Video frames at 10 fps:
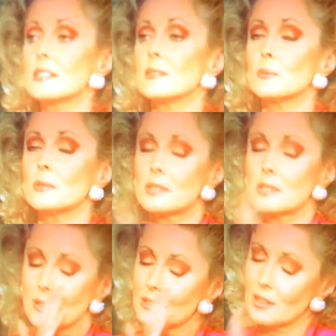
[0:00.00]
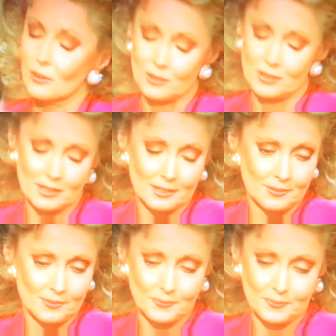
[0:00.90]
Cece, ¿Mm? no te
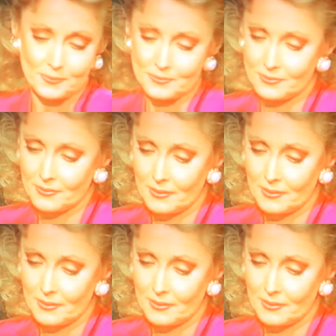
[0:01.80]
precipites.